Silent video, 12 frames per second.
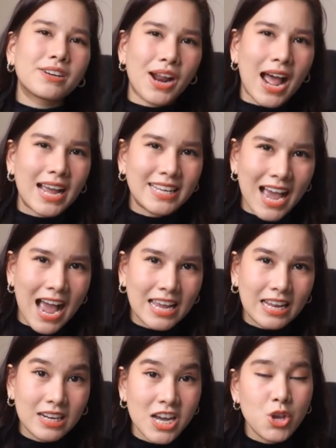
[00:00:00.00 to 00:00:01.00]
รายใหญ่
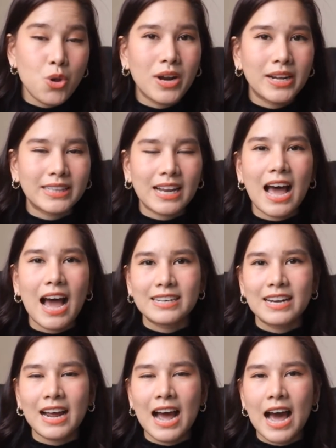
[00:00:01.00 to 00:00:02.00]
เหลืออยู่ในตลาด
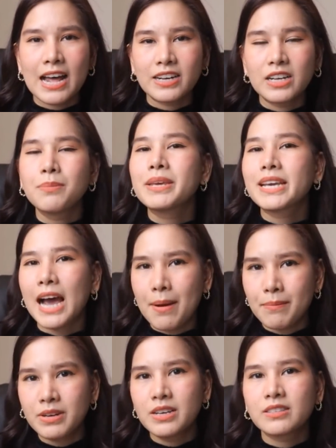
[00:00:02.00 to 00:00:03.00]
นะคะ หรือมี
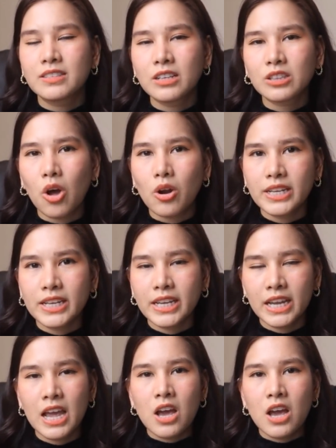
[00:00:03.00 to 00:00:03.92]
คำหนึ่งซึ่งตอนนี้